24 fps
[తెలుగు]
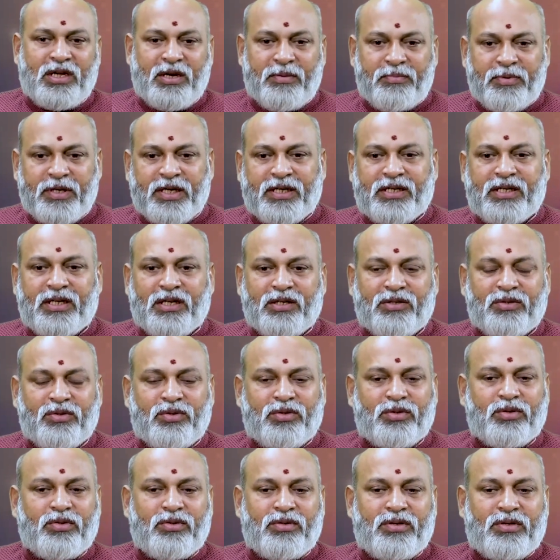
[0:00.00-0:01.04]
ఇప్పుడు ఎట్లాగో
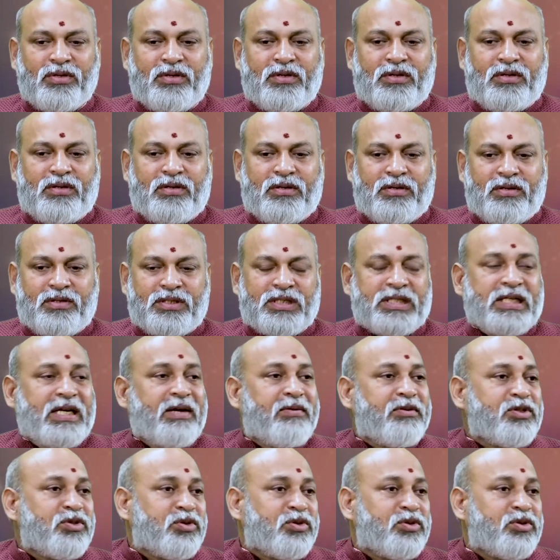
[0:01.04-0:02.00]
శ్రావణ